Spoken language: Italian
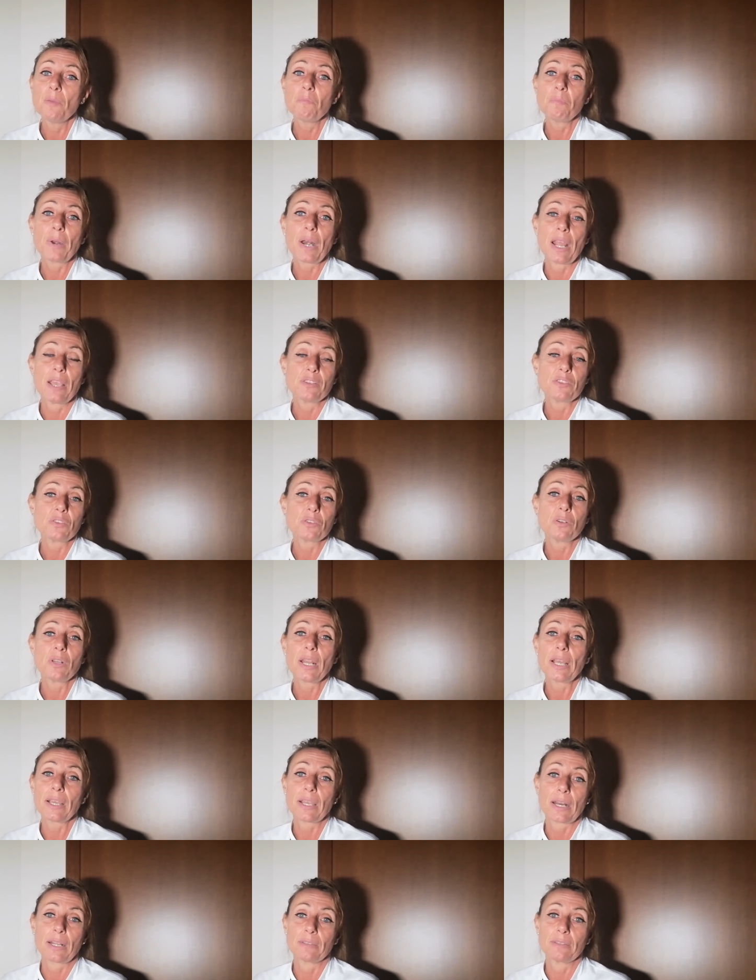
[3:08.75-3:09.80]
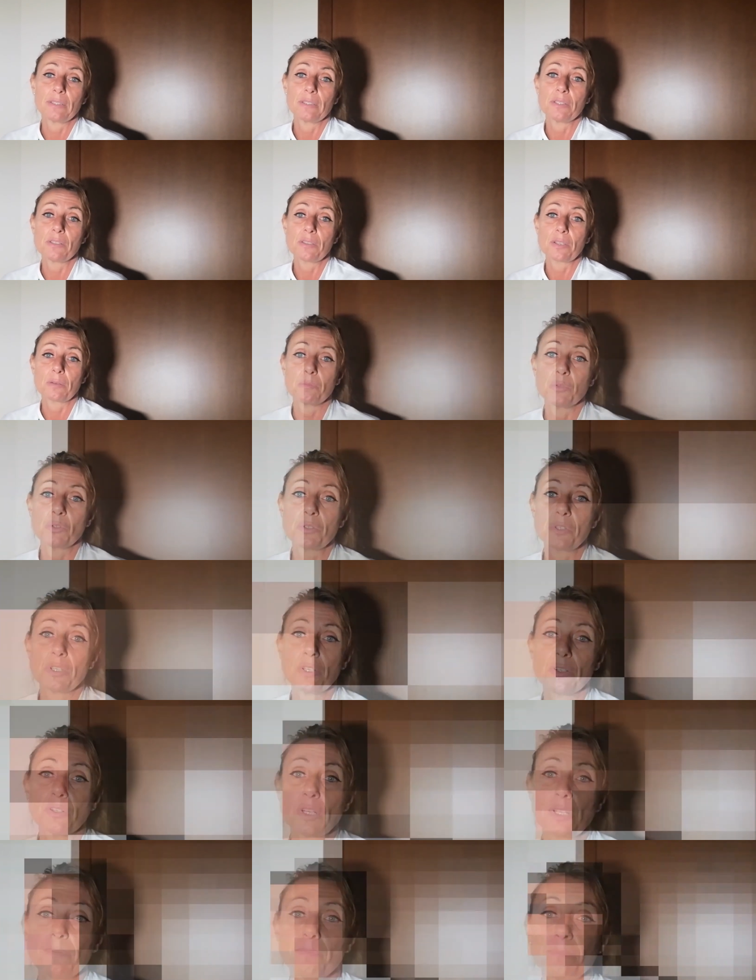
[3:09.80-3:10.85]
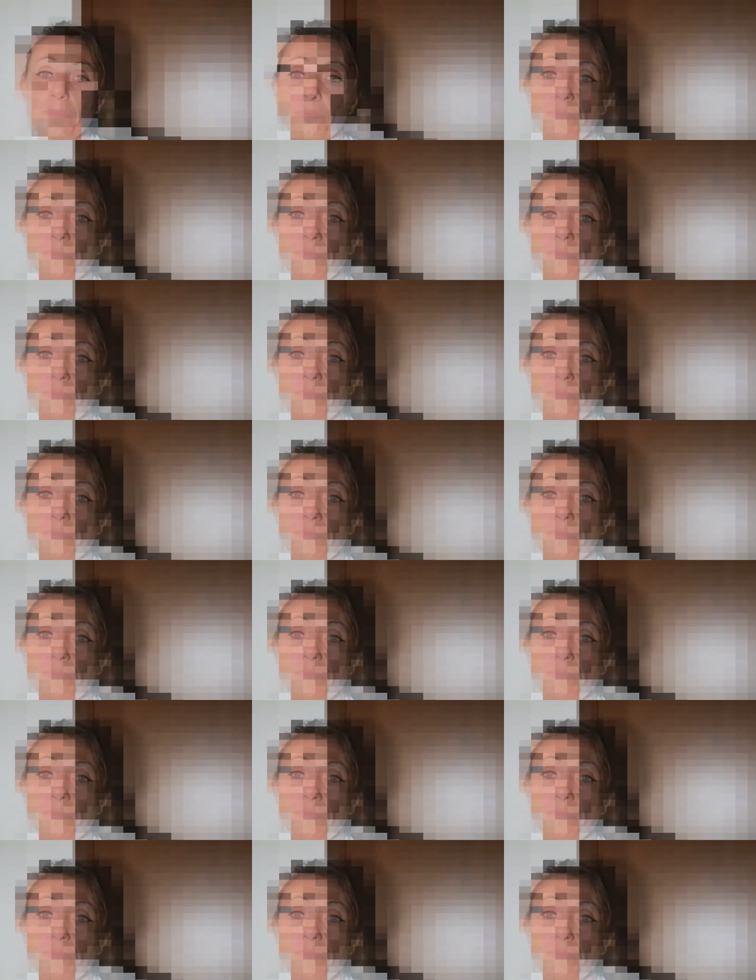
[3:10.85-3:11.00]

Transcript: presso la grande distribuzione.